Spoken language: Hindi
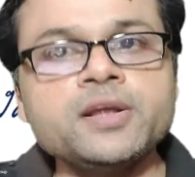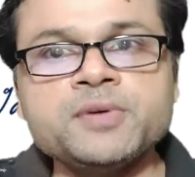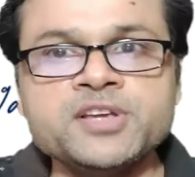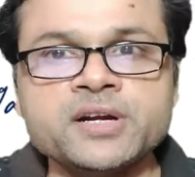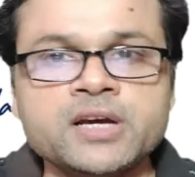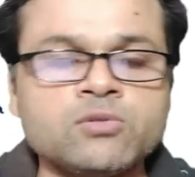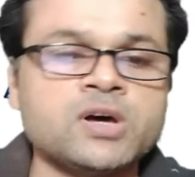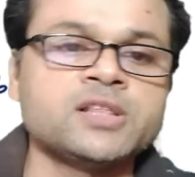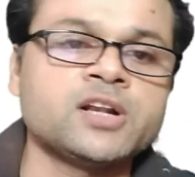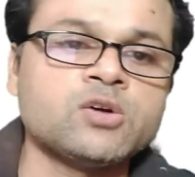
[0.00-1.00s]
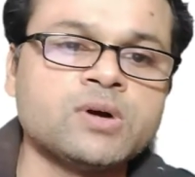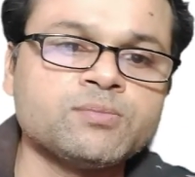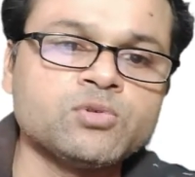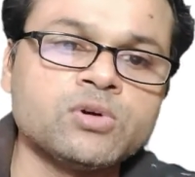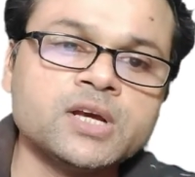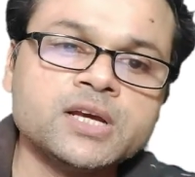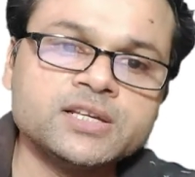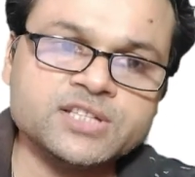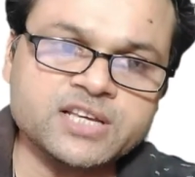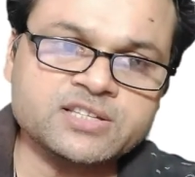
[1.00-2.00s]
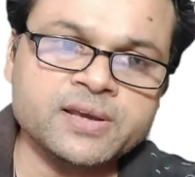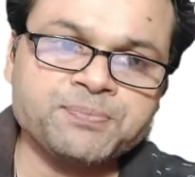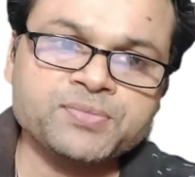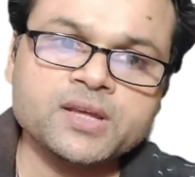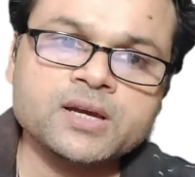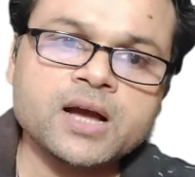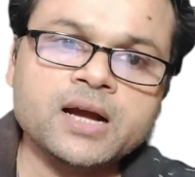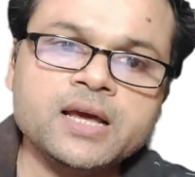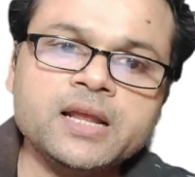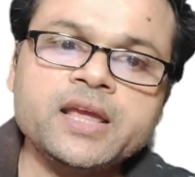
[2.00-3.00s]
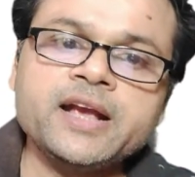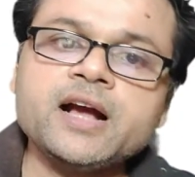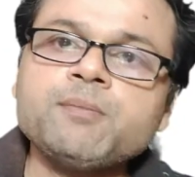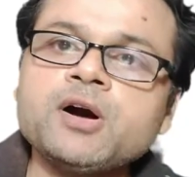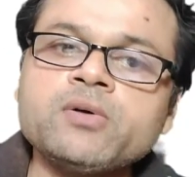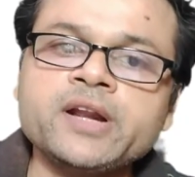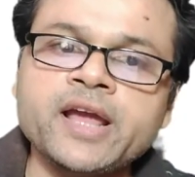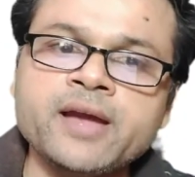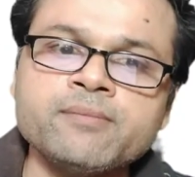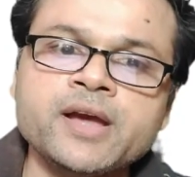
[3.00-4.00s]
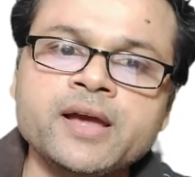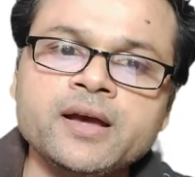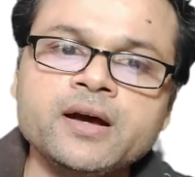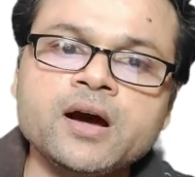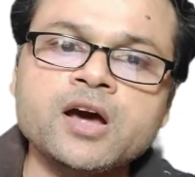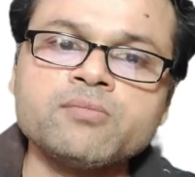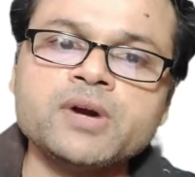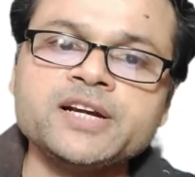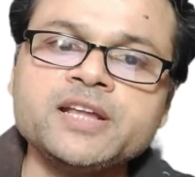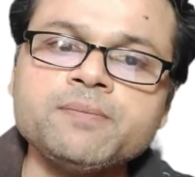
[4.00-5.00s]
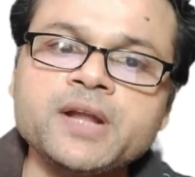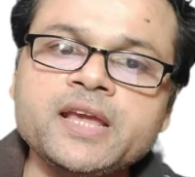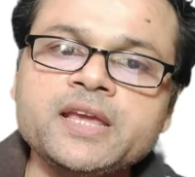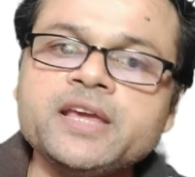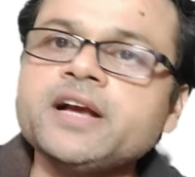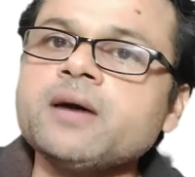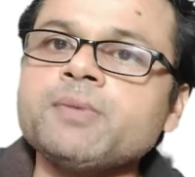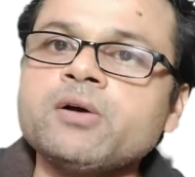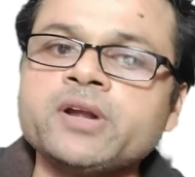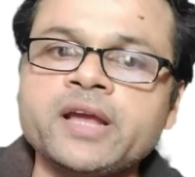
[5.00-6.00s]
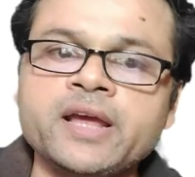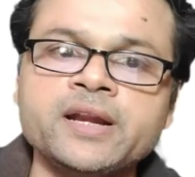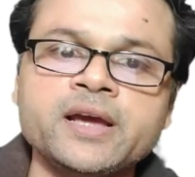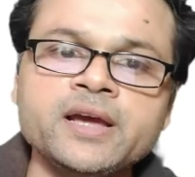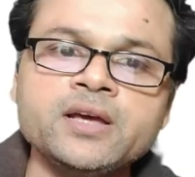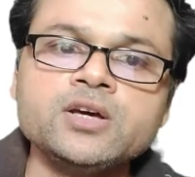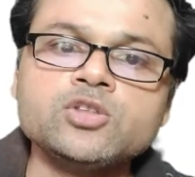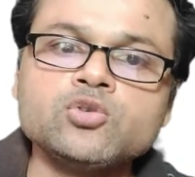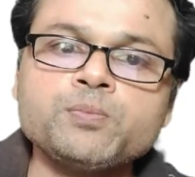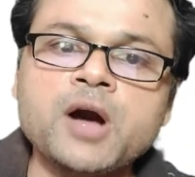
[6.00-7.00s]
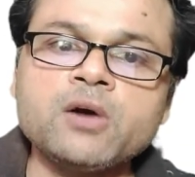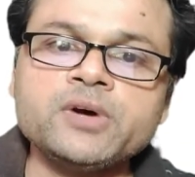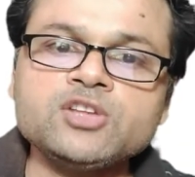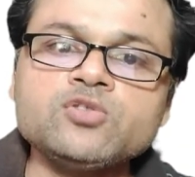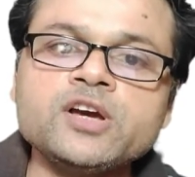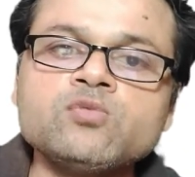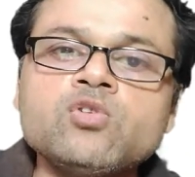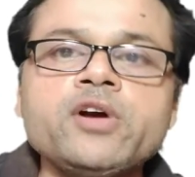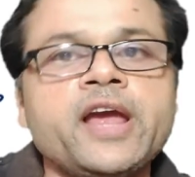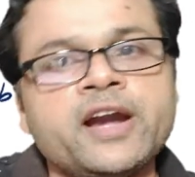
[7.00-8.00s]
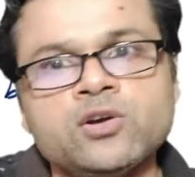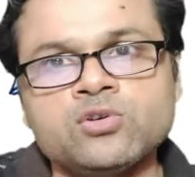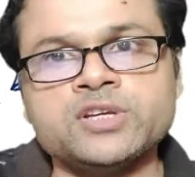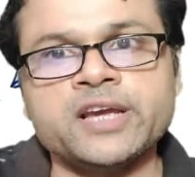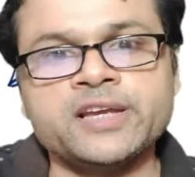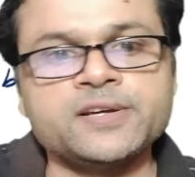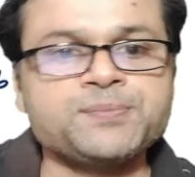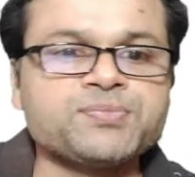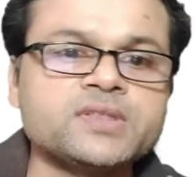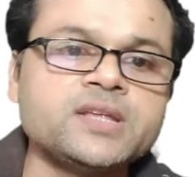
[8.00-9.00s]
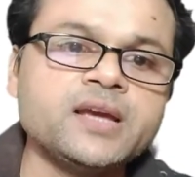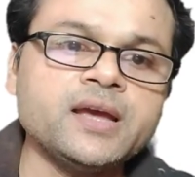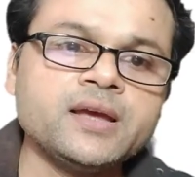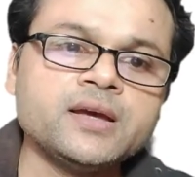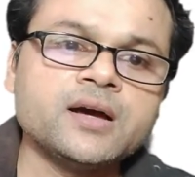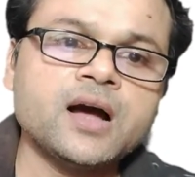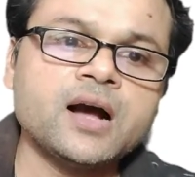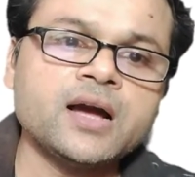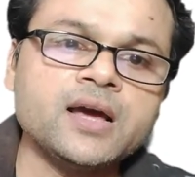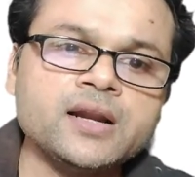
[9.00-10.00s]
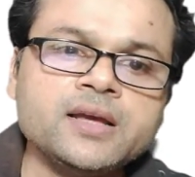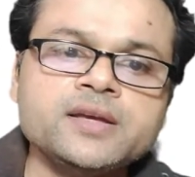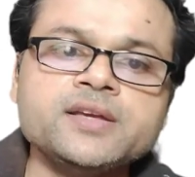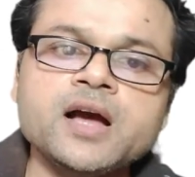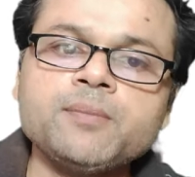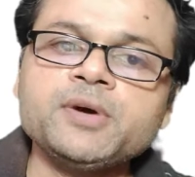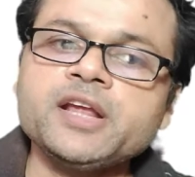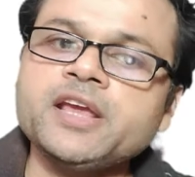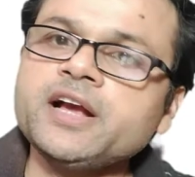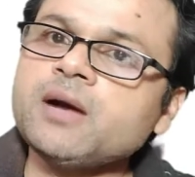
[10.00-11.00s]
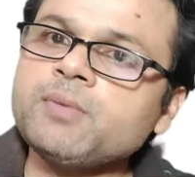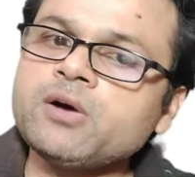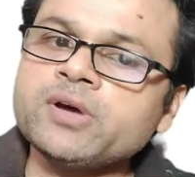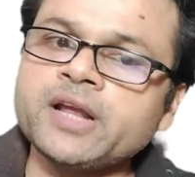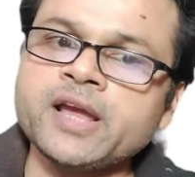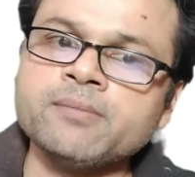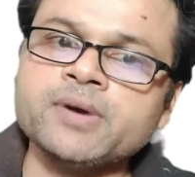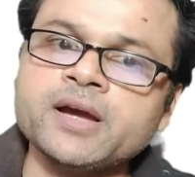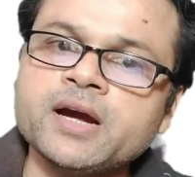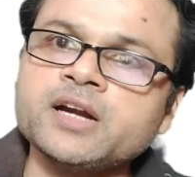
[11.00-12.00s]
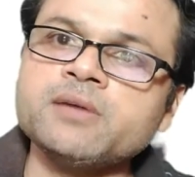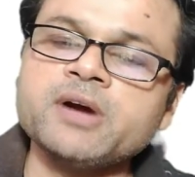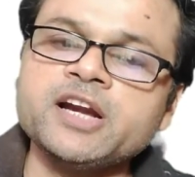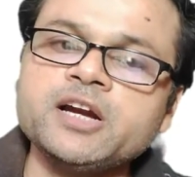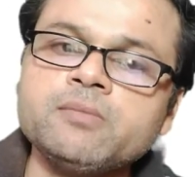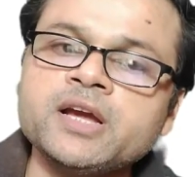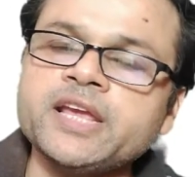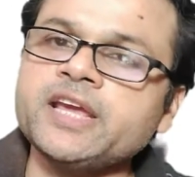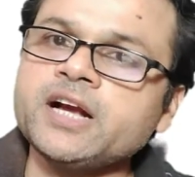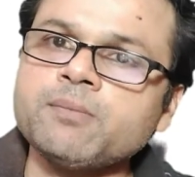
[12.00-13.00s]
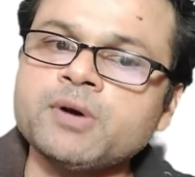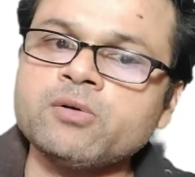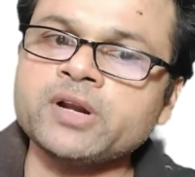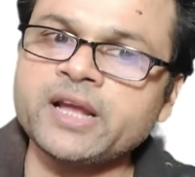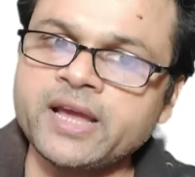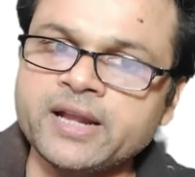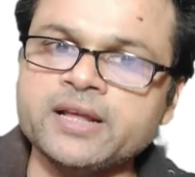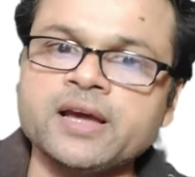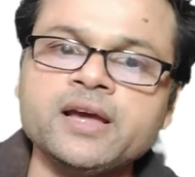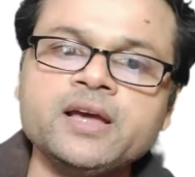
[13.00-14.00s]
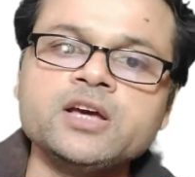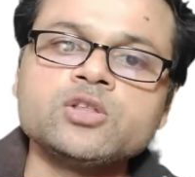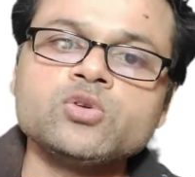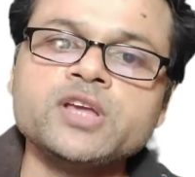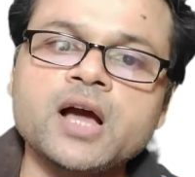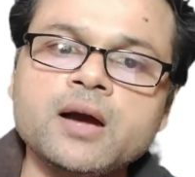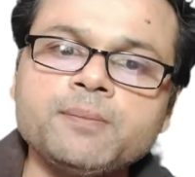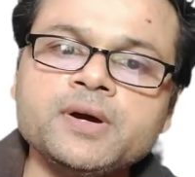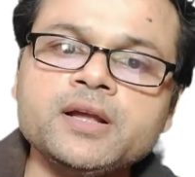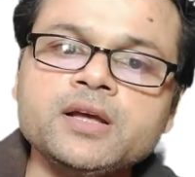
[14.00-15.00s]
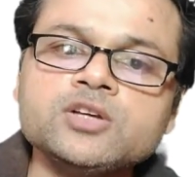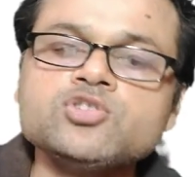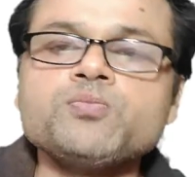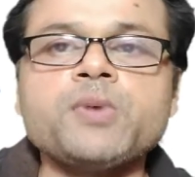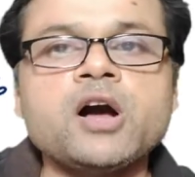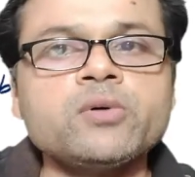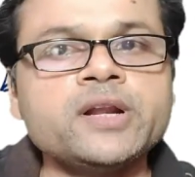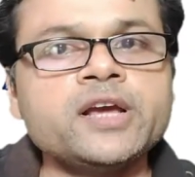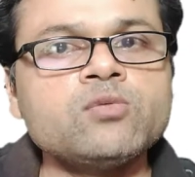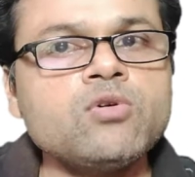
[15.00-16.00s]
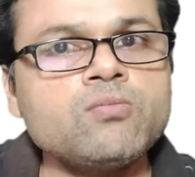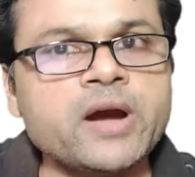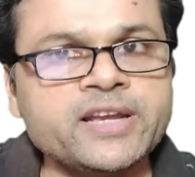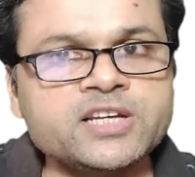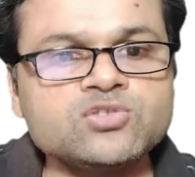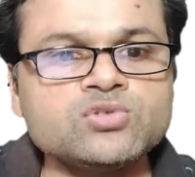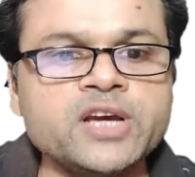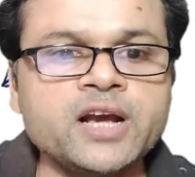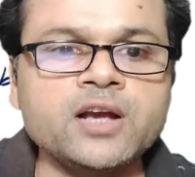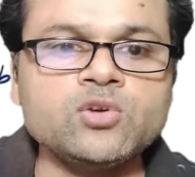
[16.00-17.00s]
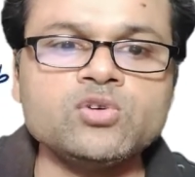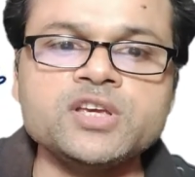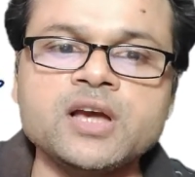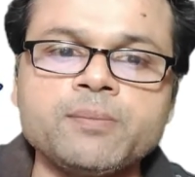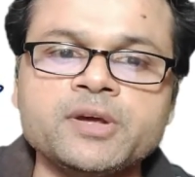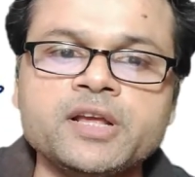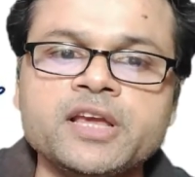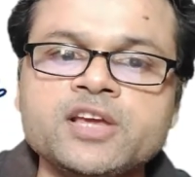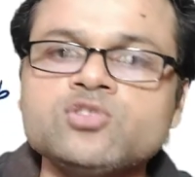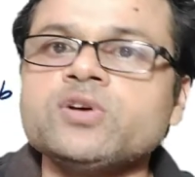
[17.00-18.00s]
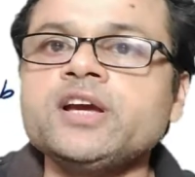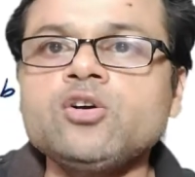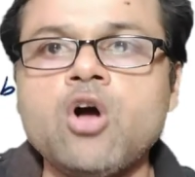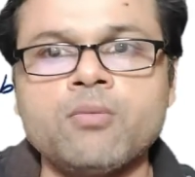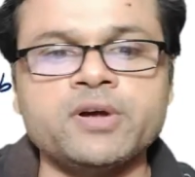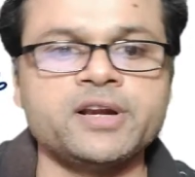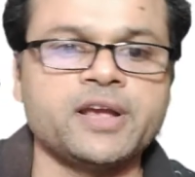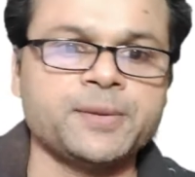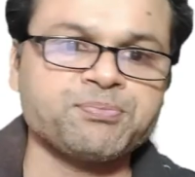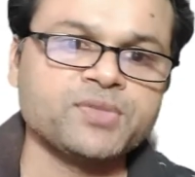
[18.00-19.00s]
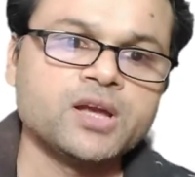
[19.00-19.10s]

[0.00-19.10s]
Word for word: रिविजन करवा दे रहा हूँ आपको जैसे अगर ए का पावर एम है और मल्टीप्लाई ए का पावर एन है तो पावर जो है वो ऐड हो जाएंगे ठीक है अगर यहाँ पर ए का पावर एम है और डिवाइडेड बाई ए का पावर एन है तो यहाँ पर जो पावर है वो माइनस हो जाएगा क्योंकि यहाँ पर ए जो है कॉमन है